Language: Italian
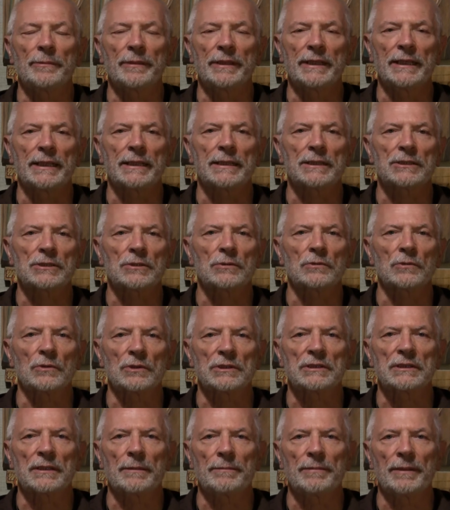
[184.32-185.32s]
Domenica
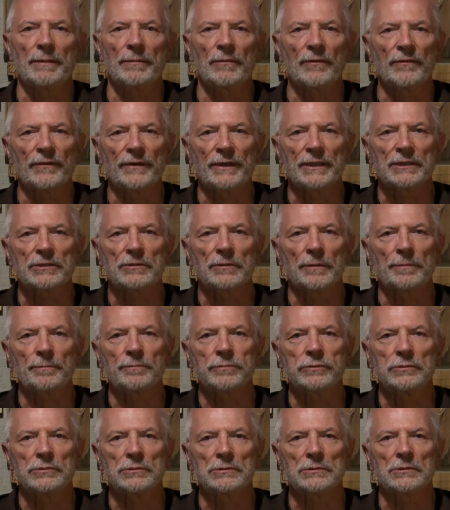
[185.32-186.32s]
scorsa abbiamo visto
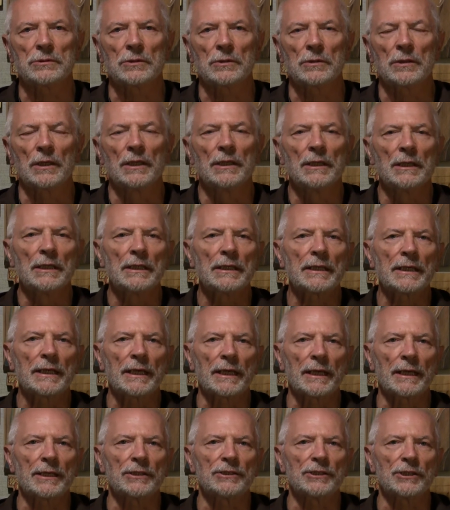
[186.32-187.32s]
appunto
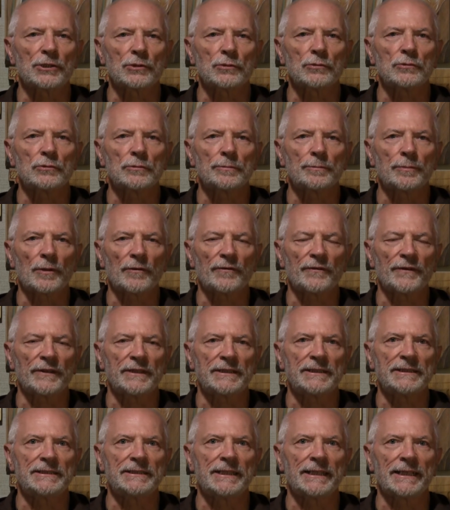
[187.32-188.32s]
che Gesù
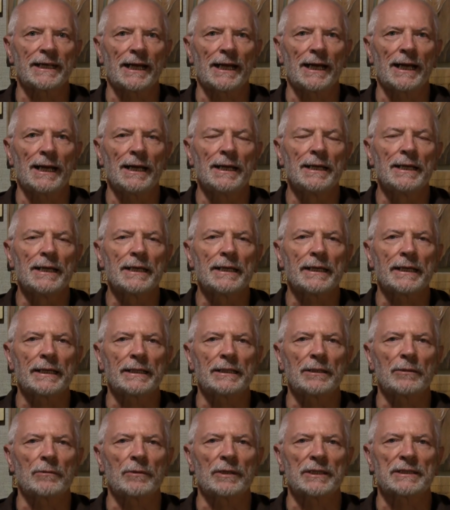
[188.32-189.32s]
profetizzerà che
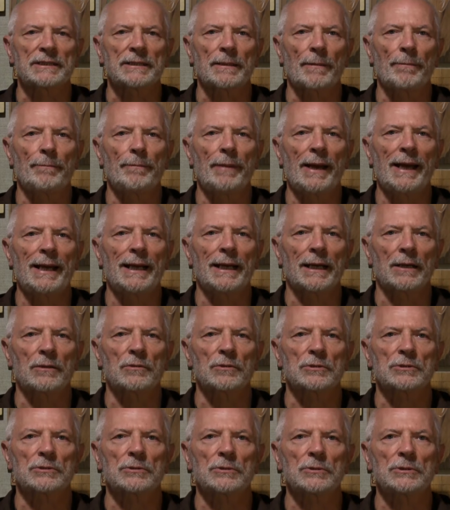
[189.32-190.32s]
di questa bella
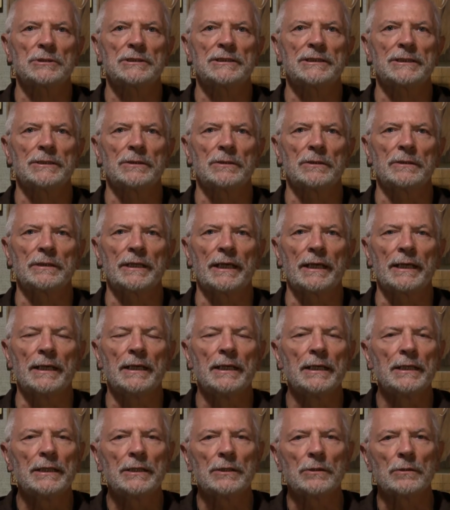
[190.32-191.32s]
costruzione
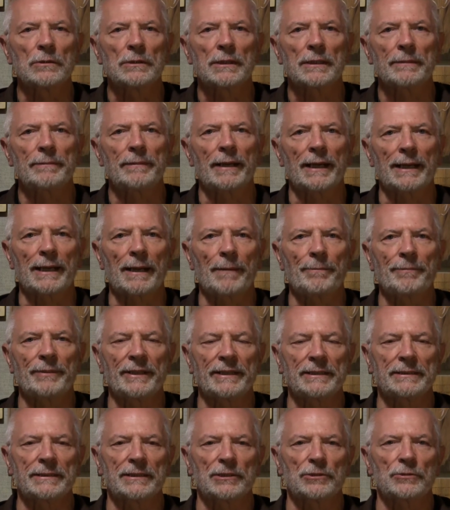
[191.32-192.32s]
non rimarrà
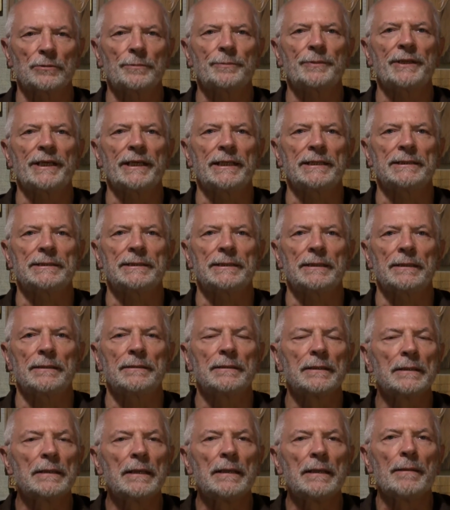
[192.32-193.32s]
pietra su pietra,
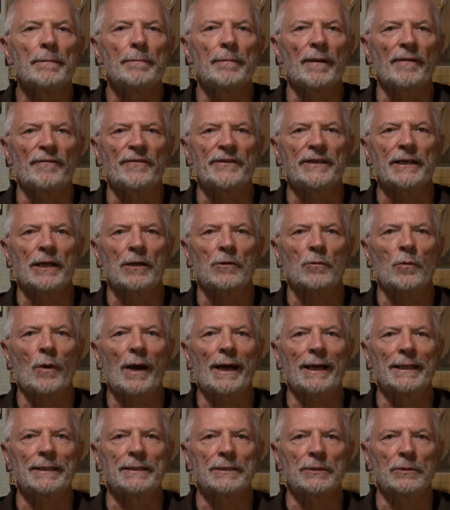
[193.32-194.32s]
ma fino a
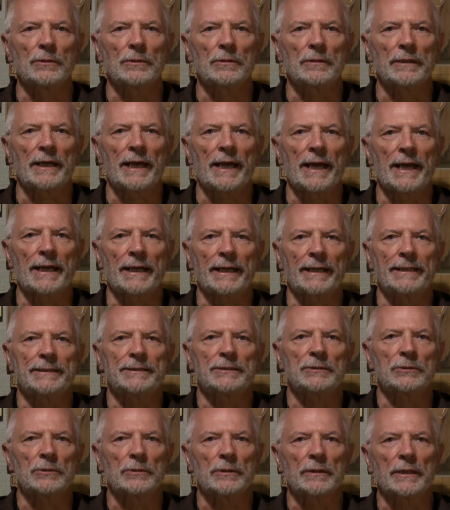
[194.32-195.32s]
quando è
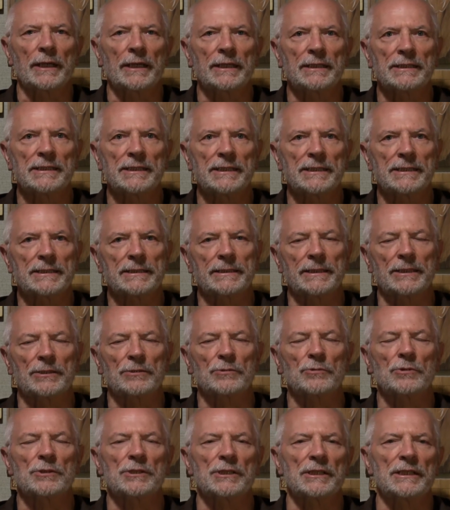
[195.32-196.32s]
eretto, esiste e
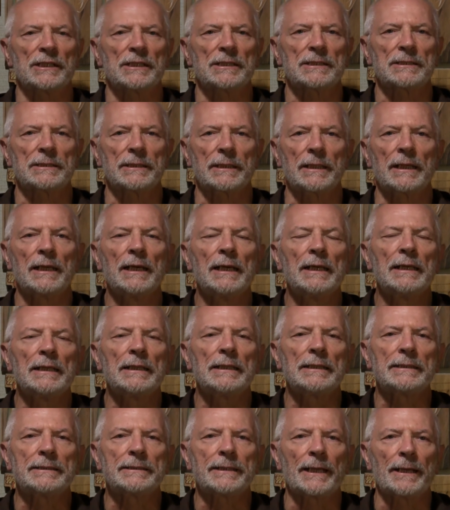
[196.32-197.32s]
sussiste,
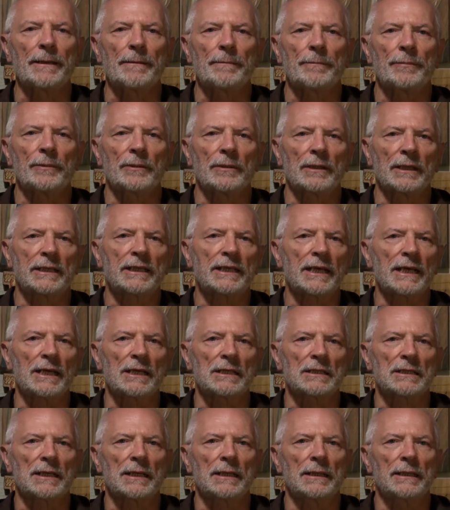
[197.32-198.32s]
il Tempio, la
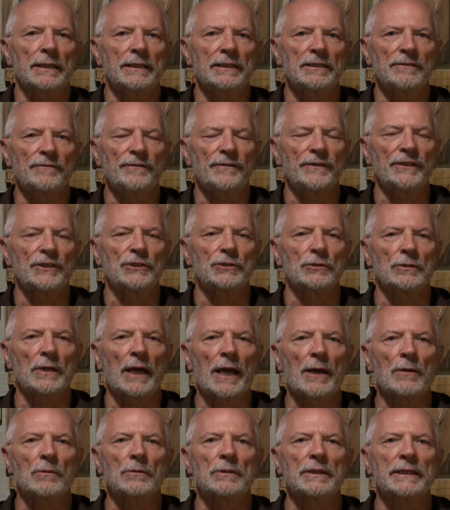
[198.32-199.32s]
Chiesa, edificio
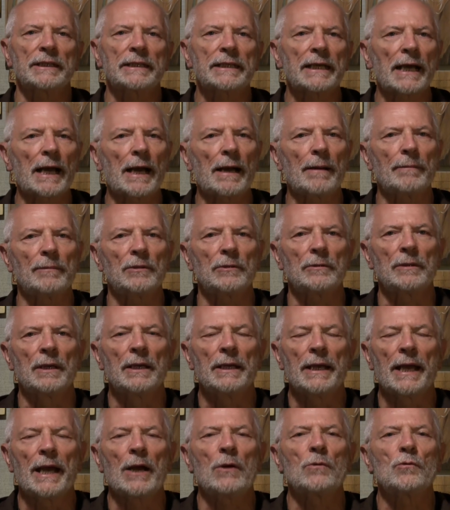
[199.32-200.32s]
è un richiamo,
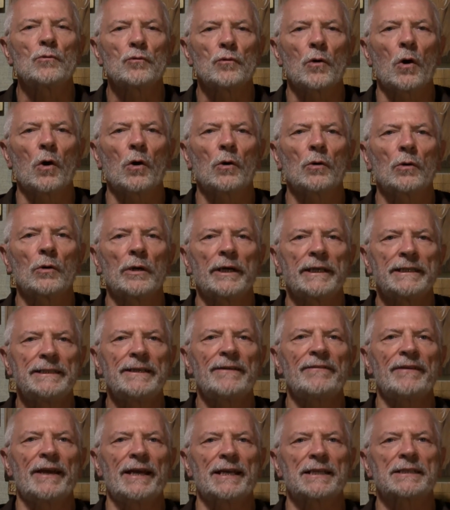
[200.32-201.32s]
è un luogo e
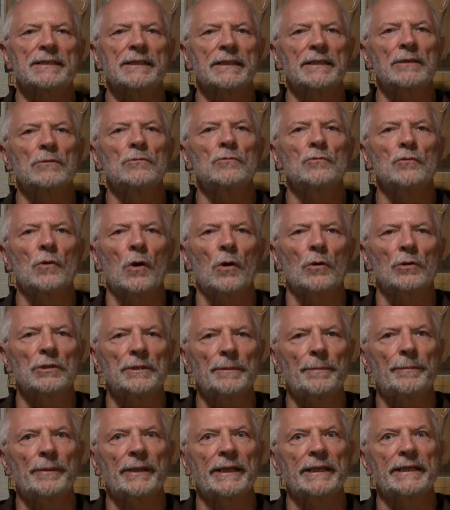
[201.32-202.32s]
deve essere un luogo
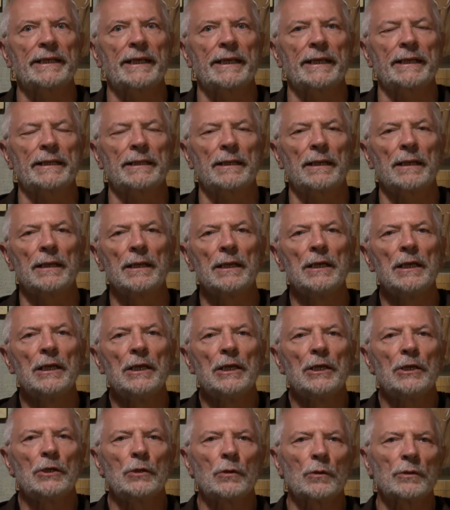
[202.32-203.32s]
di preghiera,
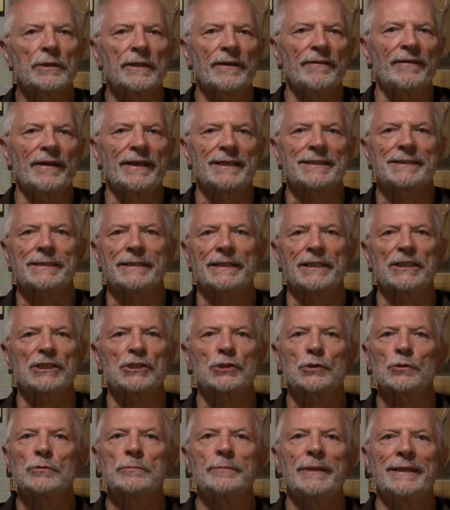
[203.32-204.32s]
non deve essere
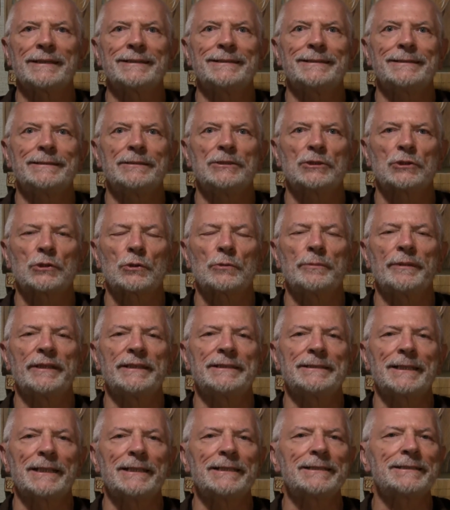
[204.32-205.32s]

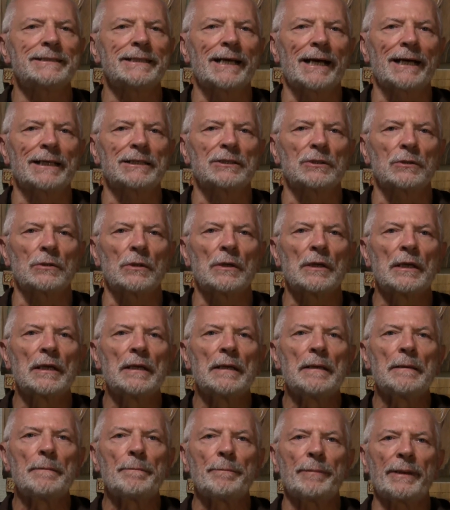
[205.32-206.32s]
strumentalizzato
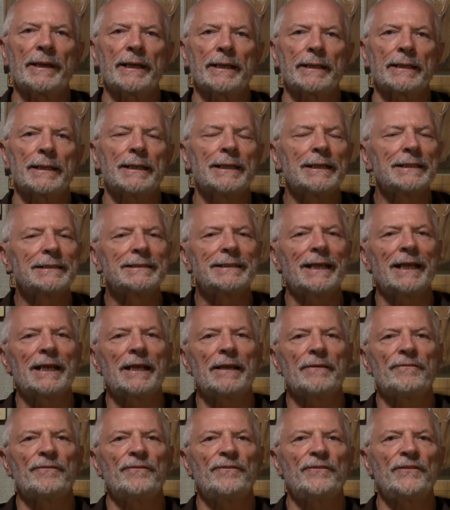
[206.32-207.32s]
per
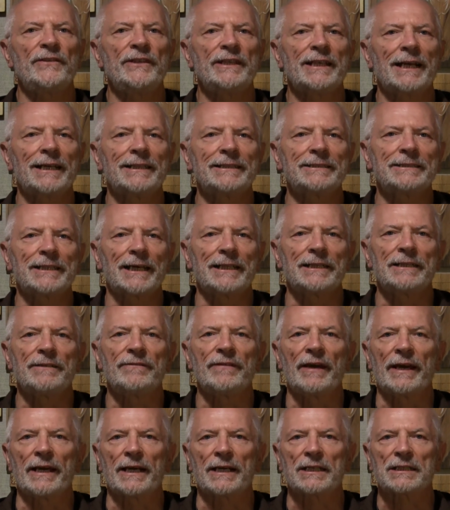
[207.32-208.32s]
delle finalità
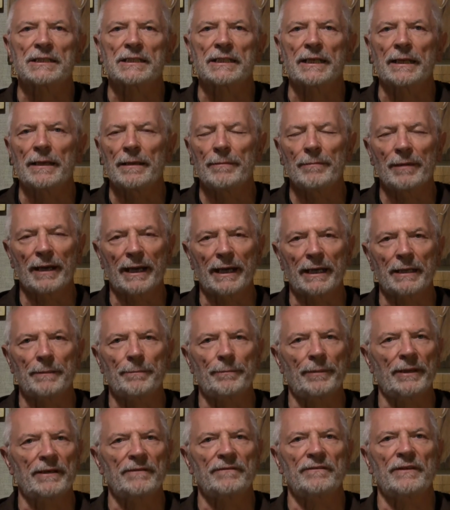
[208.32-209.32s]
diverse e magari
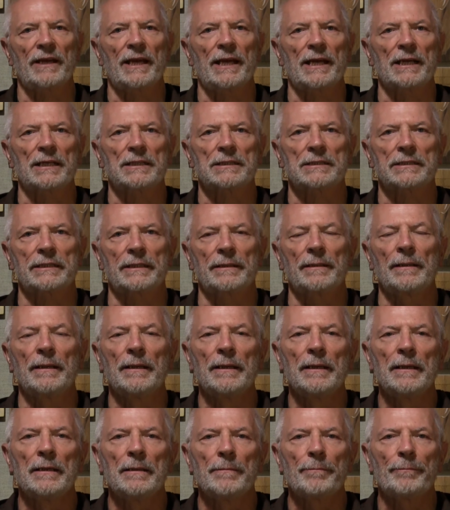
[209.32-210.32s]
perverse,
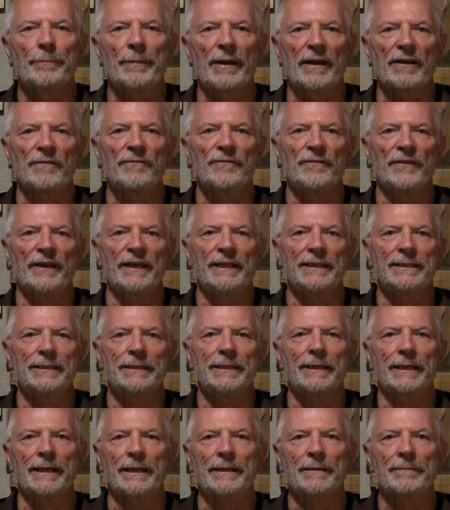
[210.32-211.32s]
per
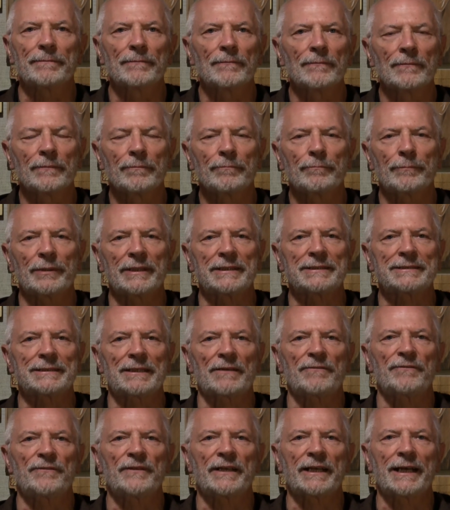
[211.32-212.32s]
vendere, per
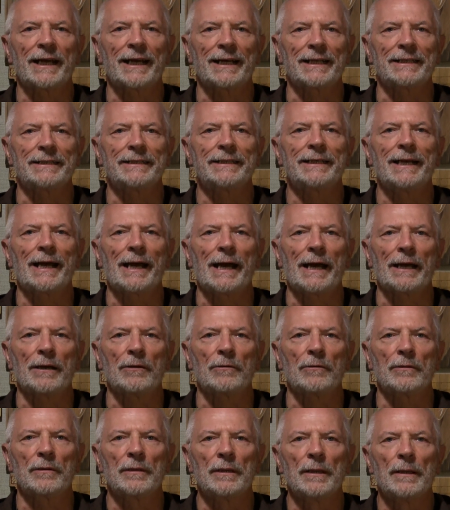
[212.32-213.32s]
trafficare
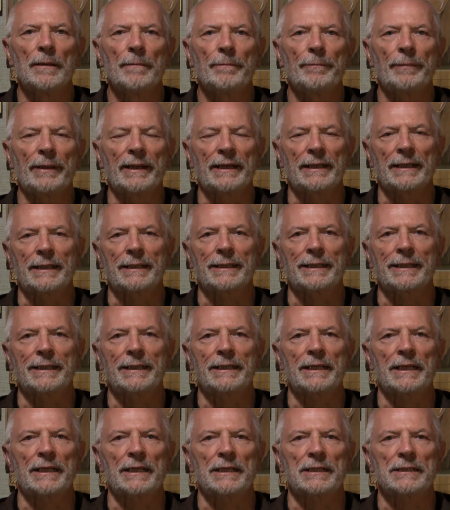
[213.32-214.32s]
denaro, per
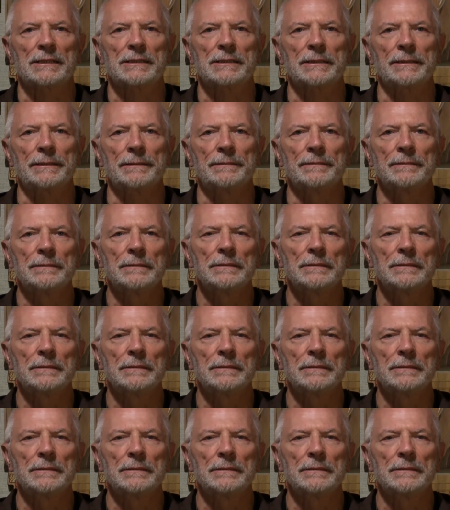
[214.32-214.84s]
arricchirsi.